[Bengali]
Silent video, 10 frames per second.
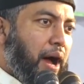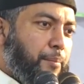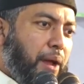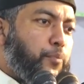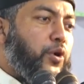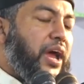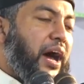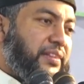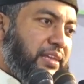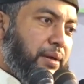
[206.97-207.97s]
আমরা বুকে
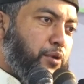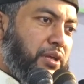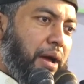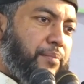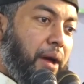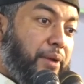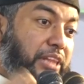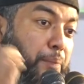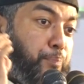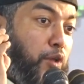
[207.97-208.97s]
হাত দিয়ে বলি আমরা
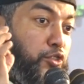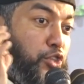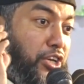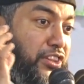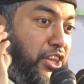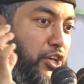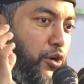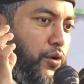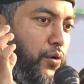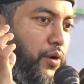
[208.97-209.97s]
আমাদের পঞ্চ ইন্দ্রিয়